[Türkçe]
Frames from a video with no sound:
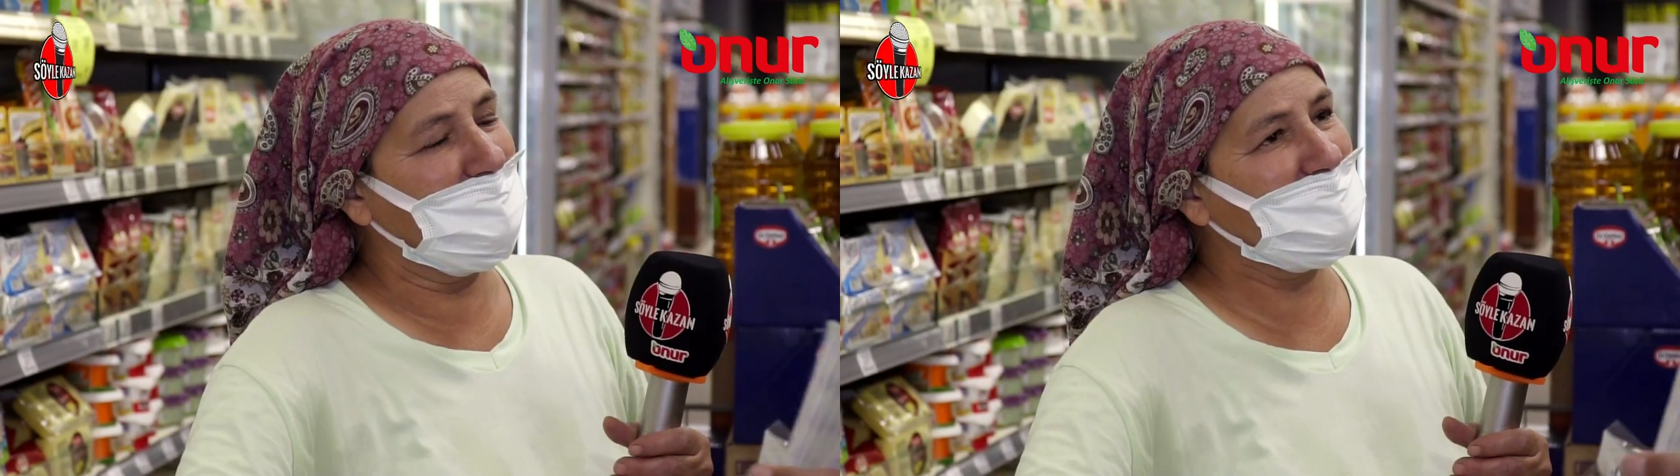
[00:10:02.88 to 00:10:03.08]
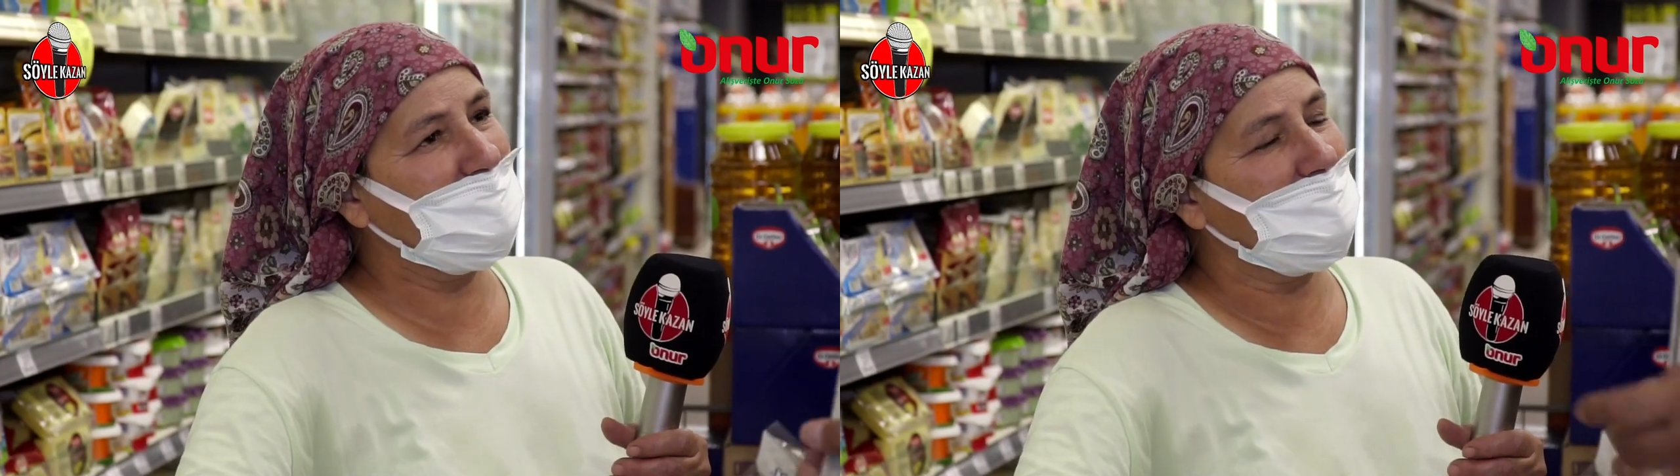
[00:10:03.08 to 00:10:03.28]

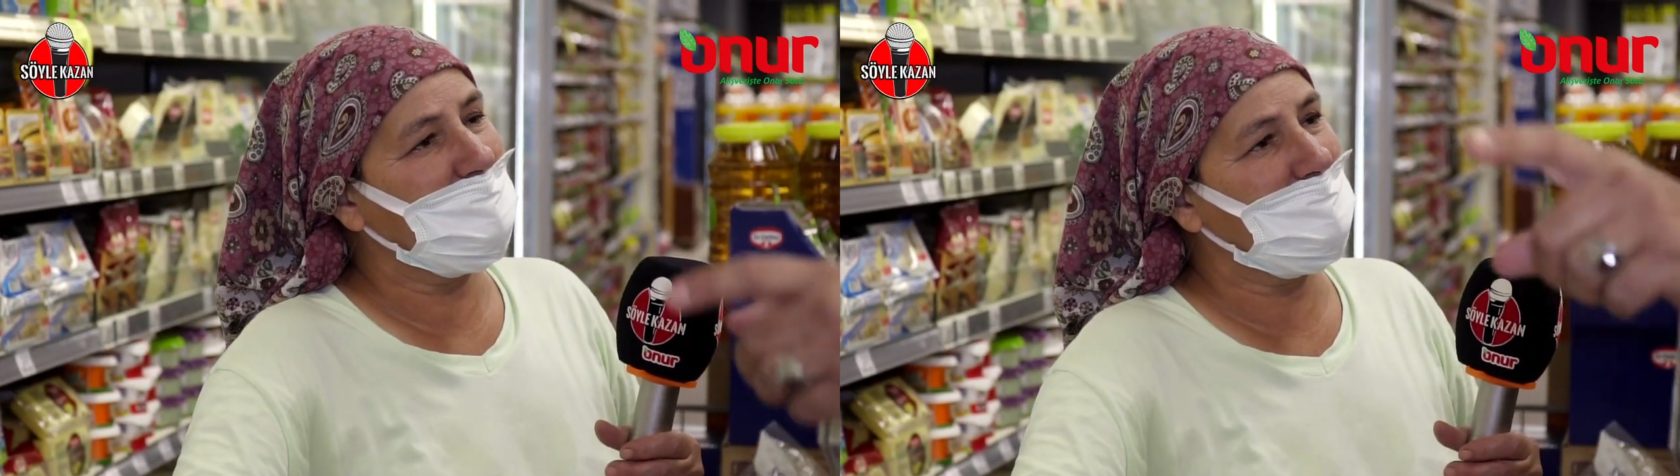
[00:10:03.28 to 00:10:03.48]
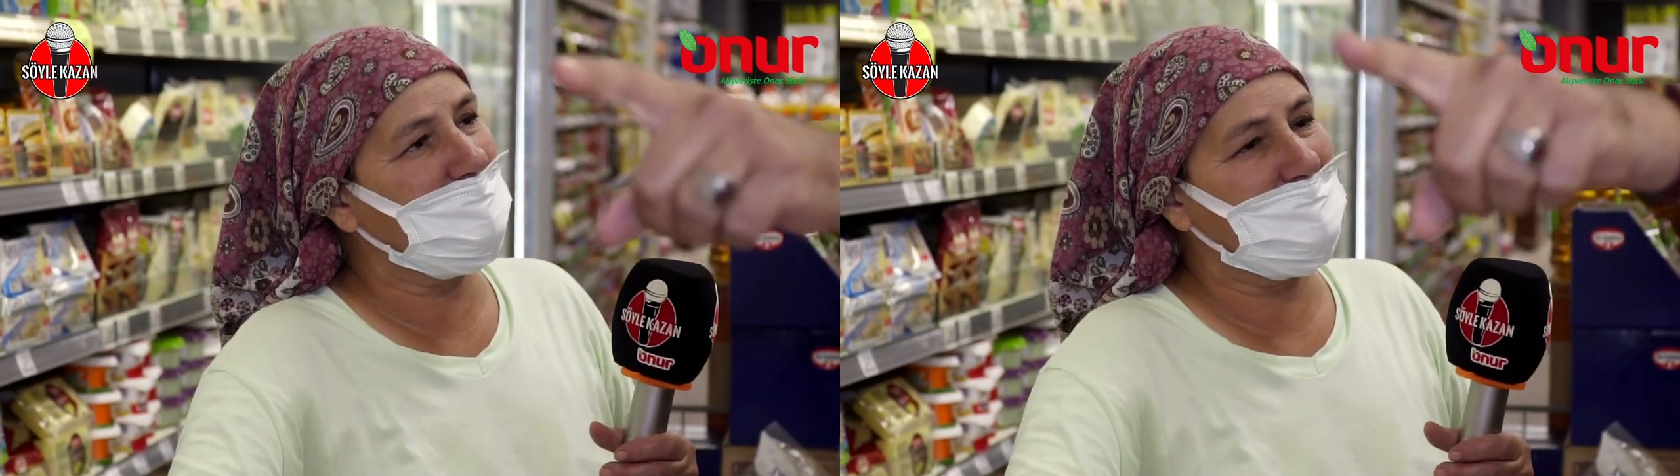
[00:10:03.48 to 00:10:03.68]
Evet.
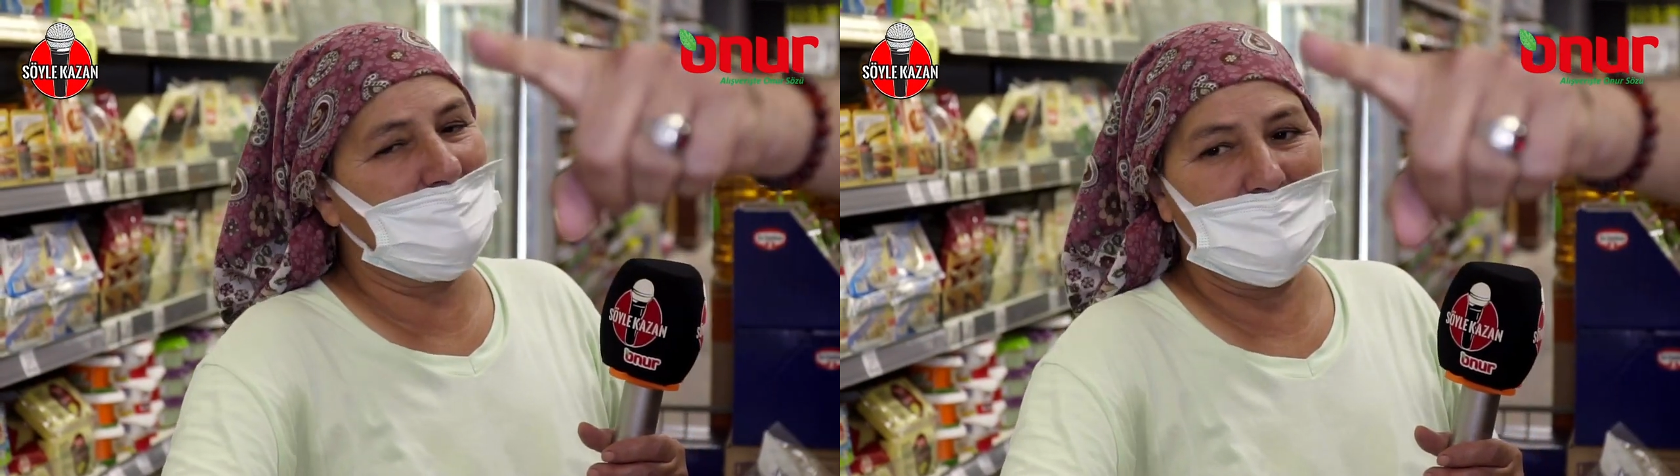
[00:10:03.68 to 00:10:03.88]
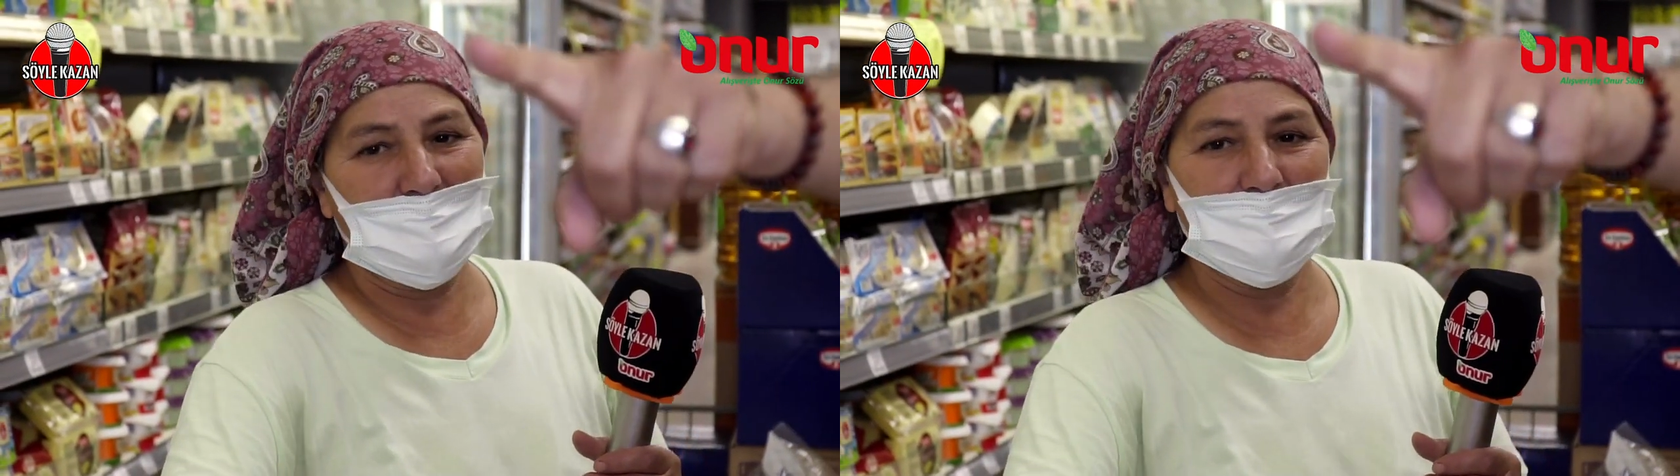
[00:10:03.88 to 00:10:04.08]
Şöyle
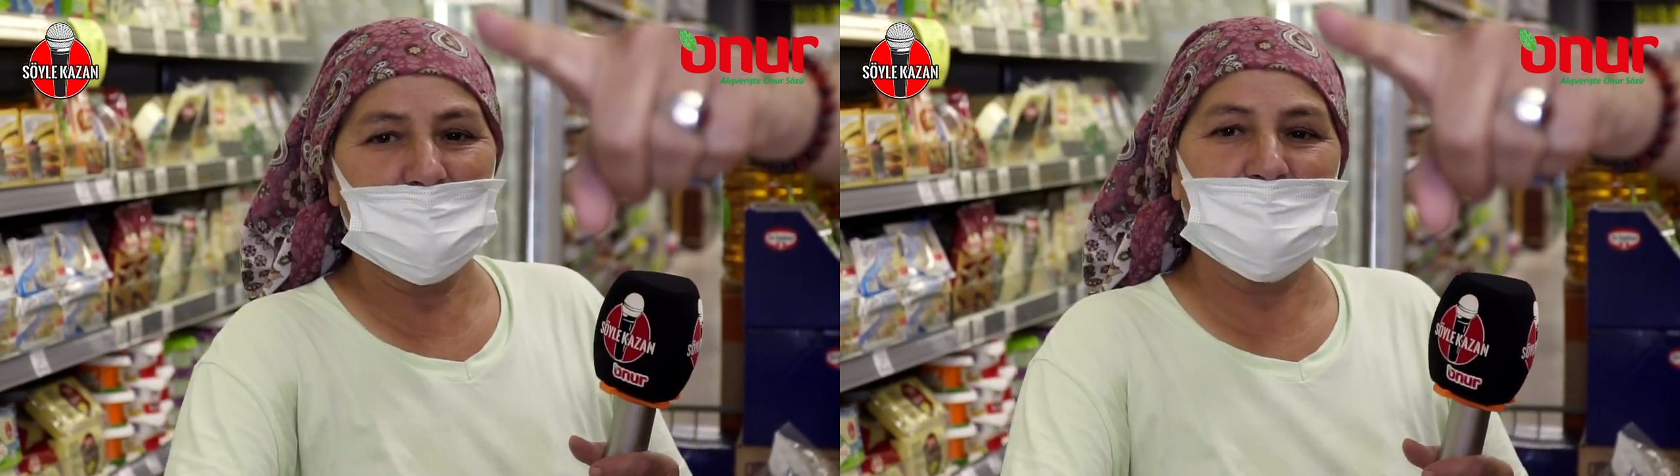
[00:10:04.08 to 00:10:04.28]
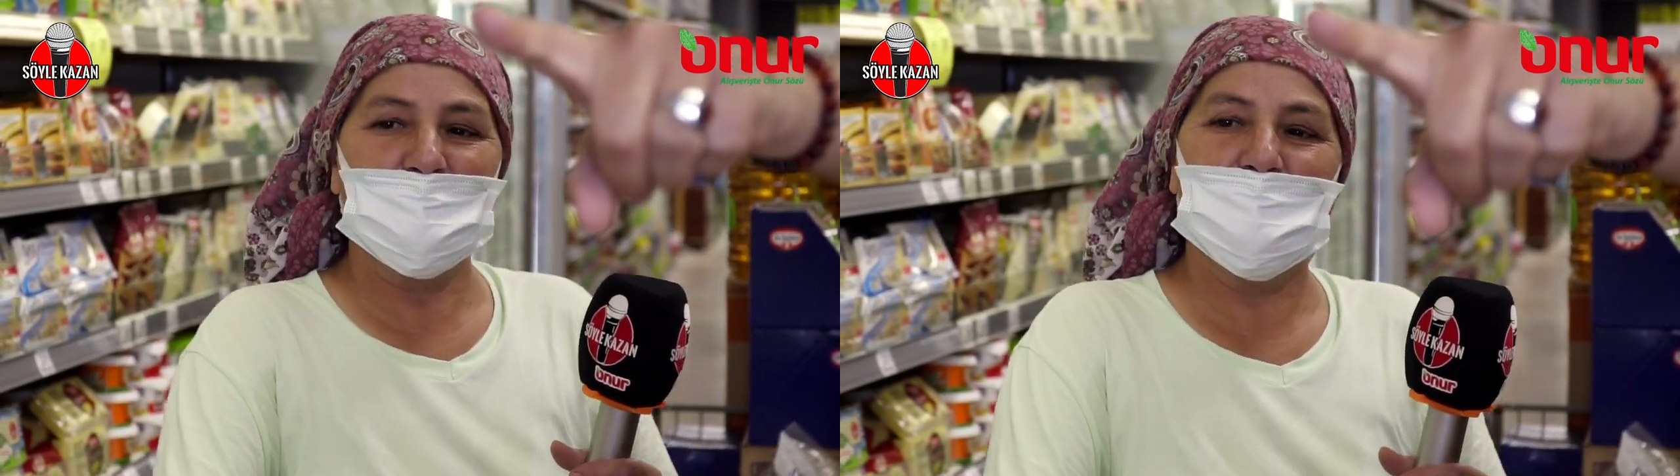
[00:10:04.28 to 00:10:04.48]
bakıyoruz
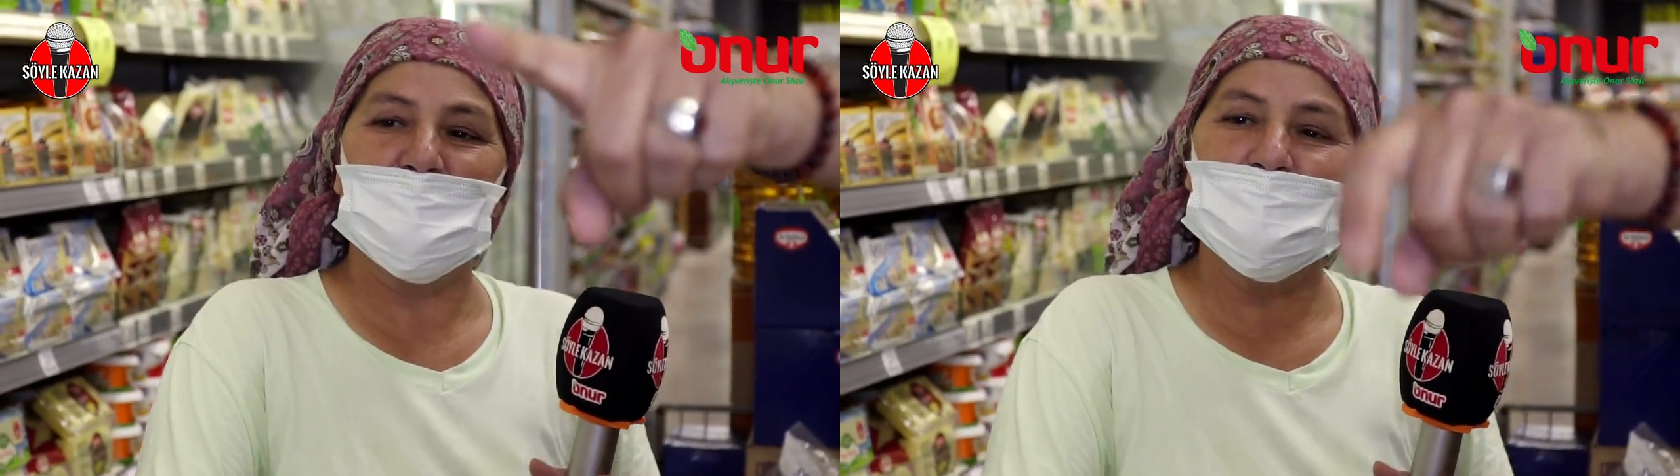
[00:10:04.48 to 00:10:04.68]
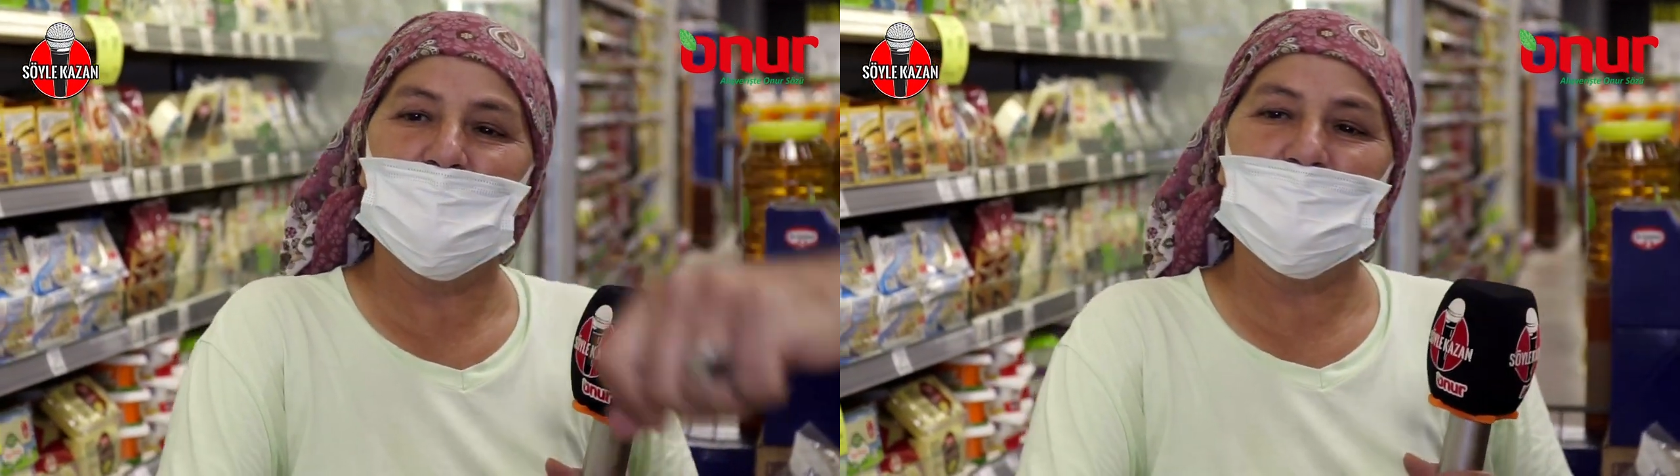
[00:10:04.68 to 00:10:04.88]
buraya beraber.